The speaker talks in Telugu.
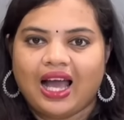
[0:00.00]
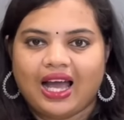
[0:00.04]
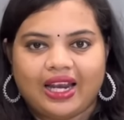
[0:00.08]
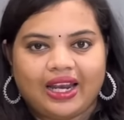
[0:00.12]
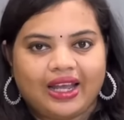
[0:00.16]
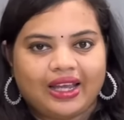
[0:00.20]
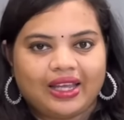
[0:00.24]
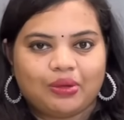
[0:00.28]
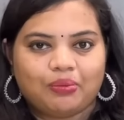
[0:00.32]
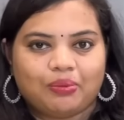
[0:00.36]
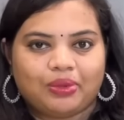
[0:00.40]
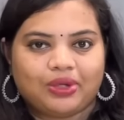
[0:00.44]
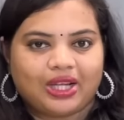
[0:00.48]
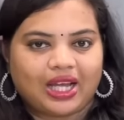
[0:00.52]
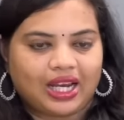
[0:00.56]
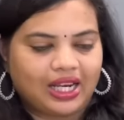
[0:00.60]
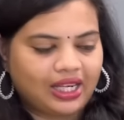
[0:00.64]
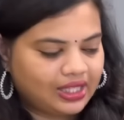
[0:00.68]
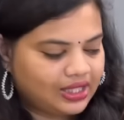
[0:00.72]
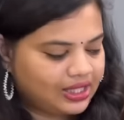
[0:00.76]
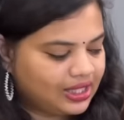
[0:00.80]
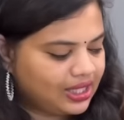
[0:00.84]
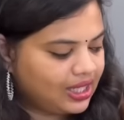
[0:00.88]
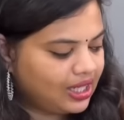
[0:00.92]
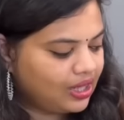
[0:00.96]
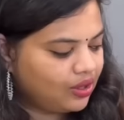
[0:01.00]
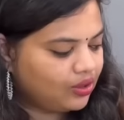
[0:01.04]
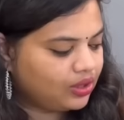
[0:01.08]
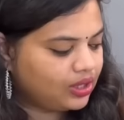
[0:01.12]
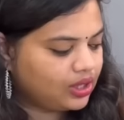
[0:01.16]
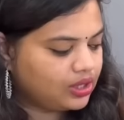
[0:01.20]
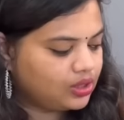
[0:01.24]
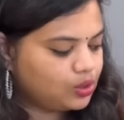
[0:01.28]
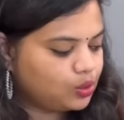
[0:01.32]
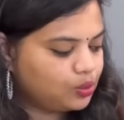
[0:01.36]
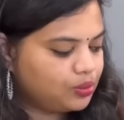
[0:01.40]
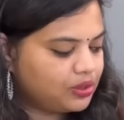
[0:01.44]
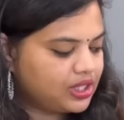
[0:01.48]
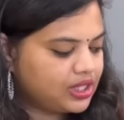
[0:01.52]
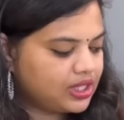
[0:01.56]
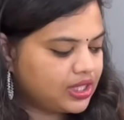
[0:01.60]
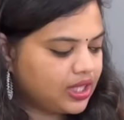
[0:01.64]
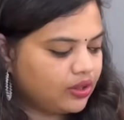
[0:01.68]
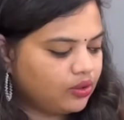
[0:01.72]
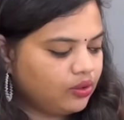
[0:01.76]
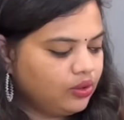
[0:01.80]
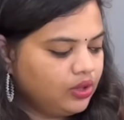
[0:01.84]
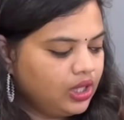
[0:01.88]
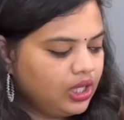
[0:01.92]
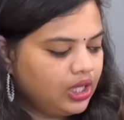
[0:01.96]
అలాగే ఇప్పుడు కలెక్షన్ ఎలా ఉందని
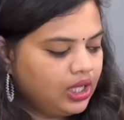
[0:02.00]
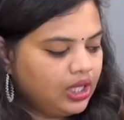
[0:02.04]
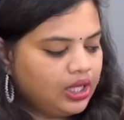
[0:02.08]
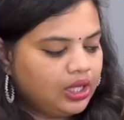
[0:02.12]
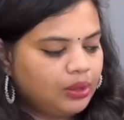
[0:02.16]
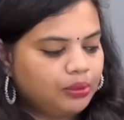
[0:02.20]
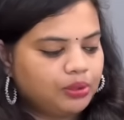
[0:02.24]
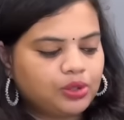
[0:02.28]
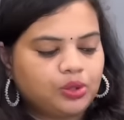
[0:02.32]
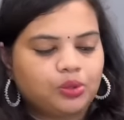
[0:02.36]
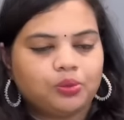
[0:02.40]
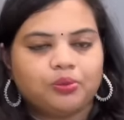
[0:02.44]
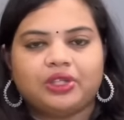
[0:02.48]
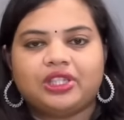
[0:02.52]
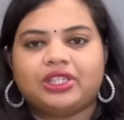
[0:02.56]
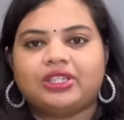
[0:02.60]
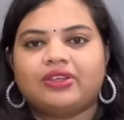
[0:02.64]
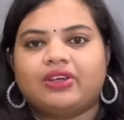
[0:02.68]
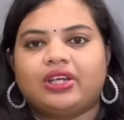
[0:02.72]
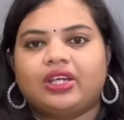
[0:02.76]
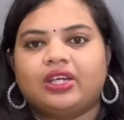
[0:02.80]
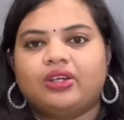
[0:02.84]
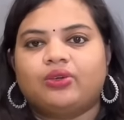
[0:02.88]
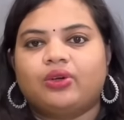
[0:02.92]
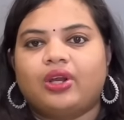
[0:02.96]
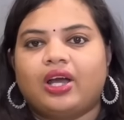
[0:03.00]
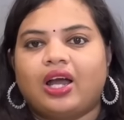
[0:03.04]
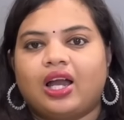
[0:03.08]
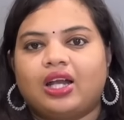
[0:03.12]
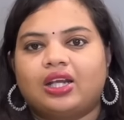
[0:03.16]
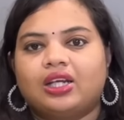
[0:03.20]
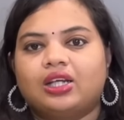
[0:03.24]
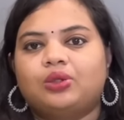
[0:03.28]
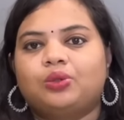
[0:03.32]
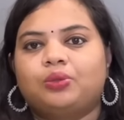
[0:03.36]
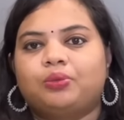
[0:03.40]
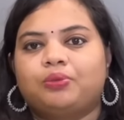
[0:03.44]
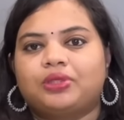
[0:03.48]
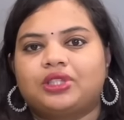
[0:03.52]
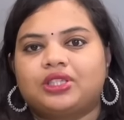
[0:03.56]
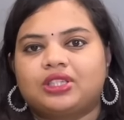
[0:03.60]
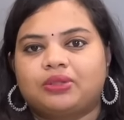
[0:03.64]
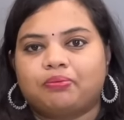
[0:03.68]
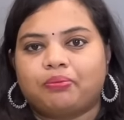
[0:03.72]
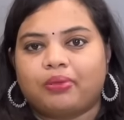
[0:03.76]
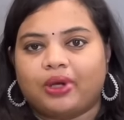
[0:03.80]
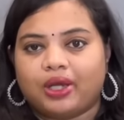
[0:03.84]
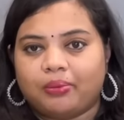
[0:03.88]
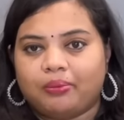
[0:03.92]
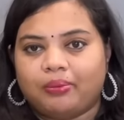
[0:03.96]
చూపిస్తాను ఇప్పుడు చూపించేవన్నీ కూడా హండ్రెడ్ రూపీస్
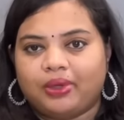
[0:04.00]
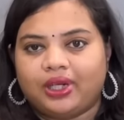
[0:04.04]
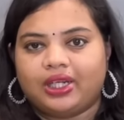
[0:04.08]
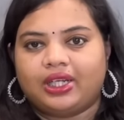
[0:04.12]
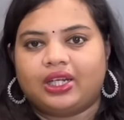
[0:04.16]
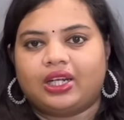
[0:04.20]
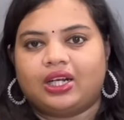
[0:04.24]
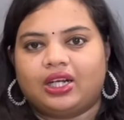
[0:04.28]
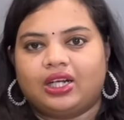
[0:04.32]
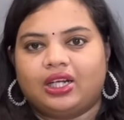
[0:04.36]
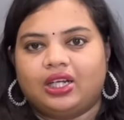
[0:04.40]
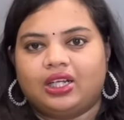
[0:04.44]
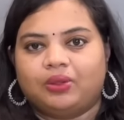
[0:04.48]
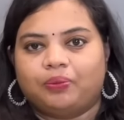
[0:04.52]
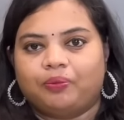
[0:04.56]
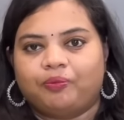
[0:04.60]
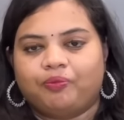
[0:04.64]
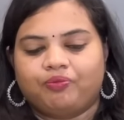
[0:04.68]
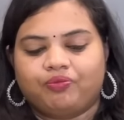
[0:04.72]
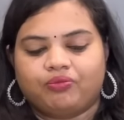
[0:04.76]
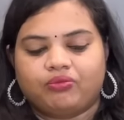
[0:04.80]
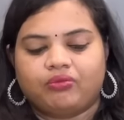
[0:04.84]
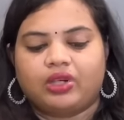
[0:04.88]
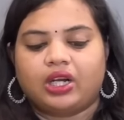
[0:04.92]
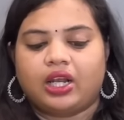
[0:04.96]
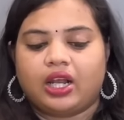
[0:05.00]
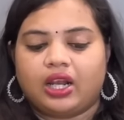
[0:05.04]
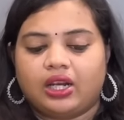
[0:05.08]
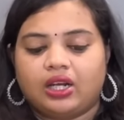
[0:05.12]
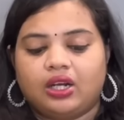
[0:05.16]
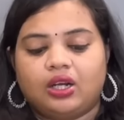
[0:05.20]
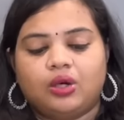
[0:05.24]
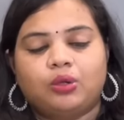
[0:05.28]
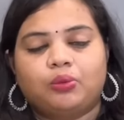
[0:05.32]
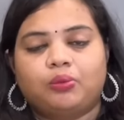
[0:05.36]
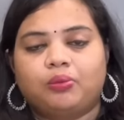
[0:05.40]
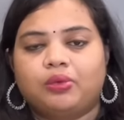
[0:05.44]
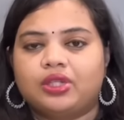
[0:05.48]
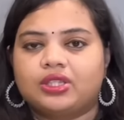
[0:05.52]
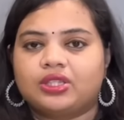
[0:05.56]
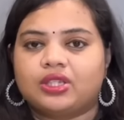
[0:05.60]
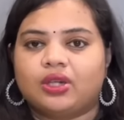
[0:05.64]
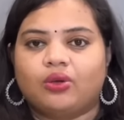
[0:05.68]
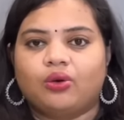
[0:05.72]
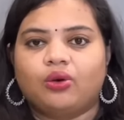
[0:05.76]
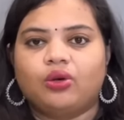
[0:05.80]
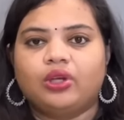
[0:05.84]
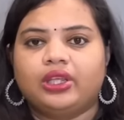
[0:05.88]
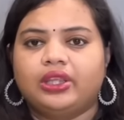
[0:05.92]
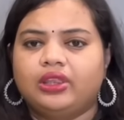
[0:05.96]
పర్ మీటర్ అండి మీకు హండ్రెడ్
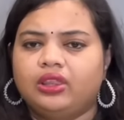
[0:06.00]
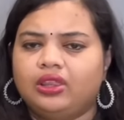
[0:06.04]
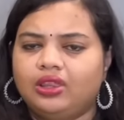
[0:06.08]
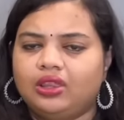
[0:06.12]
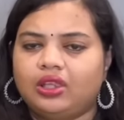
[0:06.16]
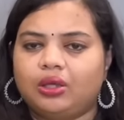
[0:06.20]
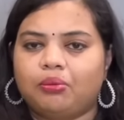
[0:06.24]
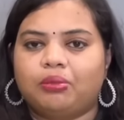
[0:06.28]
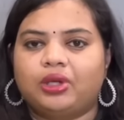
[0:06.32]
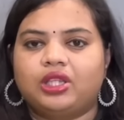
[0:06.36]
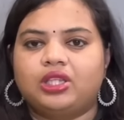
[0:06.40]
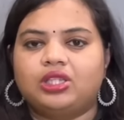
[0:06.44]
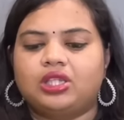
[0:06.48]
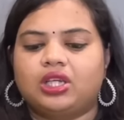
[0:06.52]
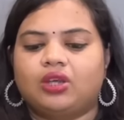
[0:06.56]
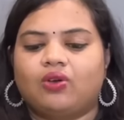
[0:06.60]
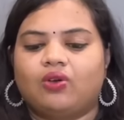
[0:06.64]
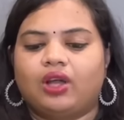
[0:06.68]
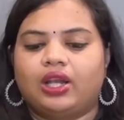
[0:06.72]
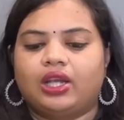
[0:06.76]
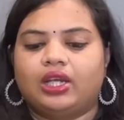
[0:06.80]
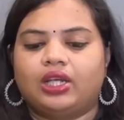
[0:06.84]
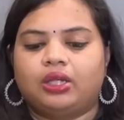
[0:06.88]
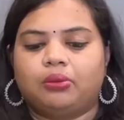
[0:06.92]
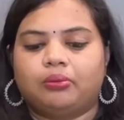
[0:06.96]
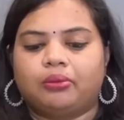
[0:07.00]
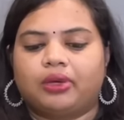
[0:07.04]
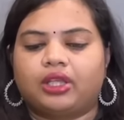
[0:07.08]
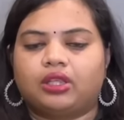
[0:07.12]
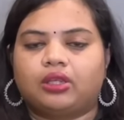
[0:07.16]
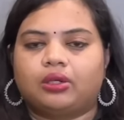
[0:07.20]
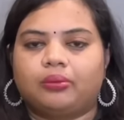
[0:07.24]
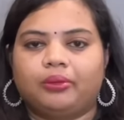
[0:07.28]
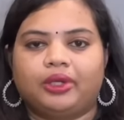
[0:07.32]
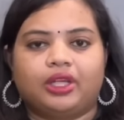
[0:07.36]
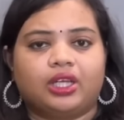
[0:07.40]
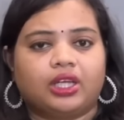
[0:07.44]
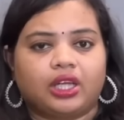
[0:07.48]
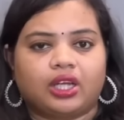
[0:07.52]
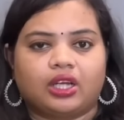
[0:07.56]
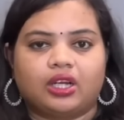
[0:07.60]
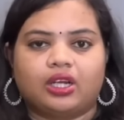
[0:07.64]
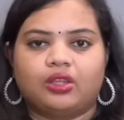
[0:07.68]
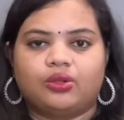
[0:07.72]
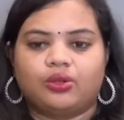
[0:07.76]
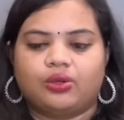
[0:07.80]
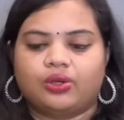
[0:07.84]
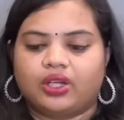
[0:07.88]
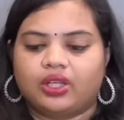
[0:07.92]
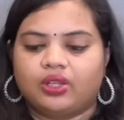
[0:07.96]
రూపీస్లో ఇంత మంచి క్వాలిటీ మాత్రం మీకు ఎక్కడ
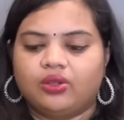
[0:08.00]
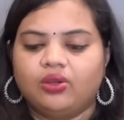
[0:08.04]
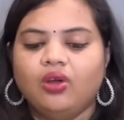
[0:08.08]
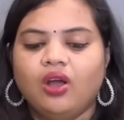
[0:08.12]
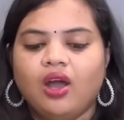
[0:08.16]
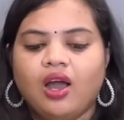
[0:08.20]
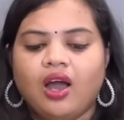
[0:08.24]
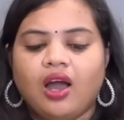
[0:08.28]
దొరకదు